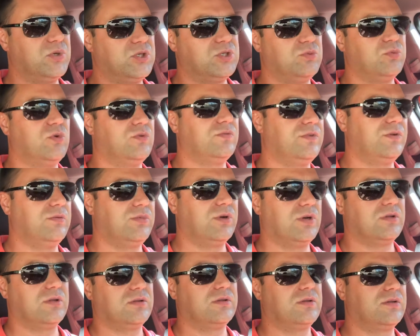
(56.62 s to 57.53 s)
почему он
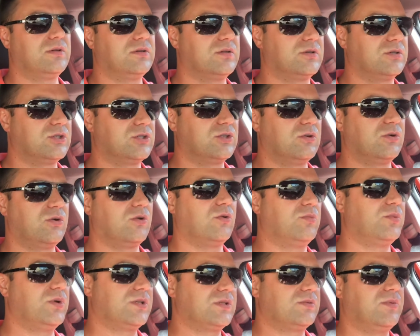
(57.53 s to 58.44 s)
выбрал а, жилой
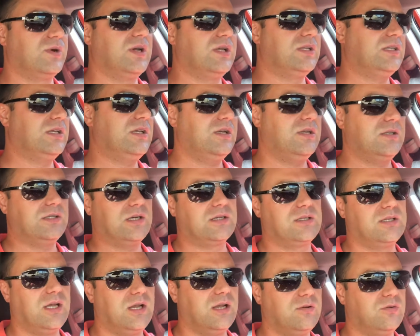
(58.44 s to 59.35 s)
комплекс «Богатырь» и
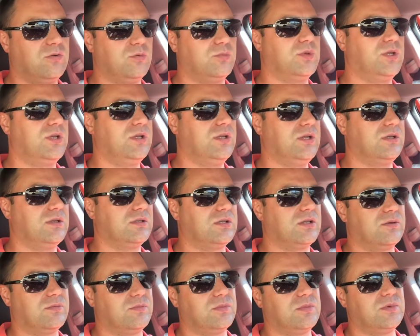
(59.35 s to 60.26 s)
так далее, его мнение
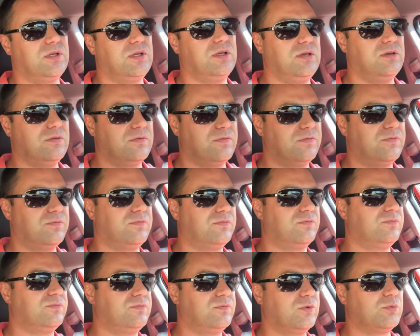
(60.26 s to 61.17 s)
там, и
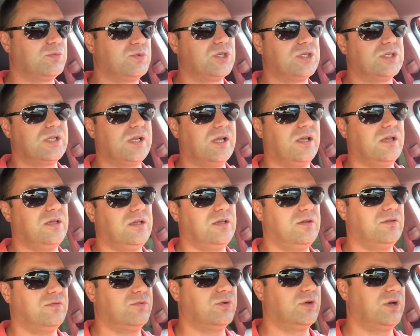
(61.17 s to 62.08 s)
в том числе
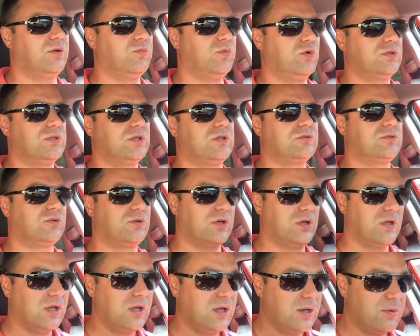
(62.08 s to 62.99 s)
и его ремонт,
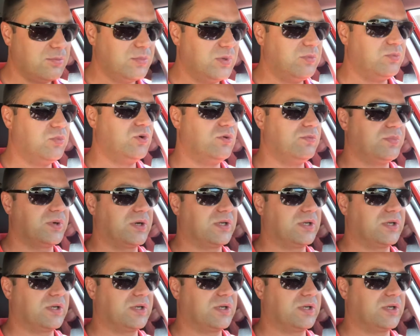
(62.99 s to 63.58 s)
который мы будем